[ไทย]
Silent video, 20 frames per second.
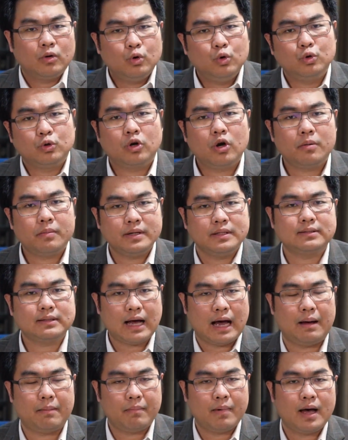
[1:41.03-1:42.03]
คุณก็ไม่
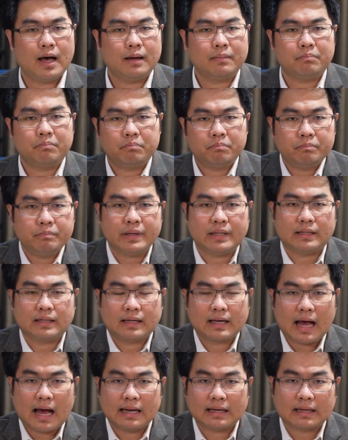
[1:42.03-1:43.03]
สามารถปิด
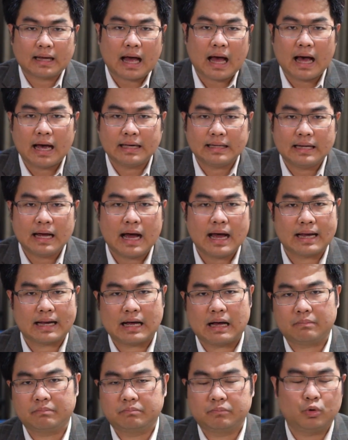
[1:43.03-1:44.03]
การขายได้
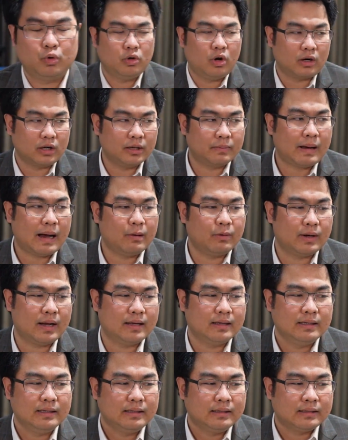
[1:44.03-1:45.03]
ครับ คุณลองนึกภาพ
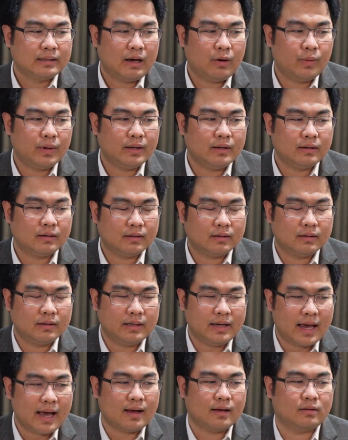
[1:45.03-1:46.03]
นะ ถ้าวัน
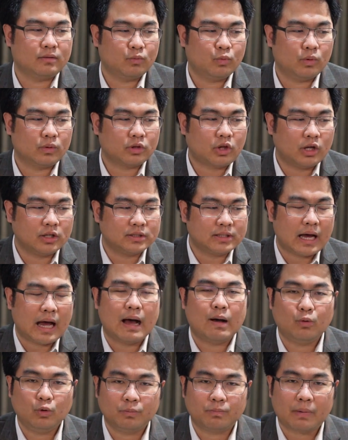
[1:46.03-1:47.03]
เนี้ยตอนเช้า
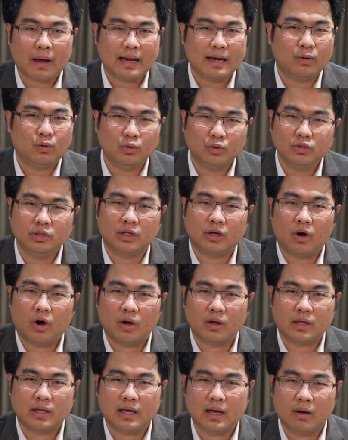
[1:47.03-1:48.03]
คุณไปแล้วคุณรู้สึกห่อ
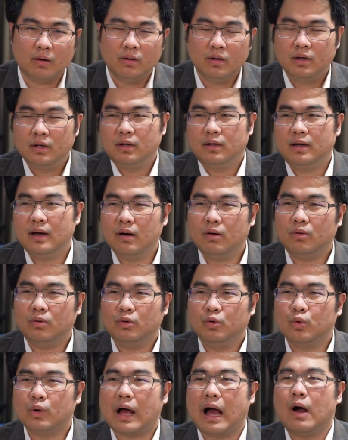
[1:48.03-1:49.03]
เหี่ยว แล้ว
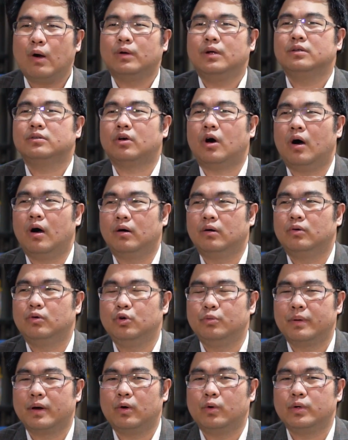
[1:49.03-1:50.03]
ลูกค้าคนที่ 2 คุ
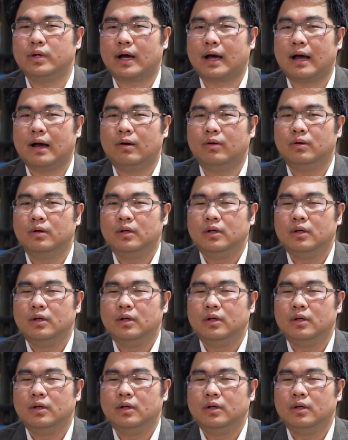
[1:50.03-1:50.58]
ณไปคุยกับเขา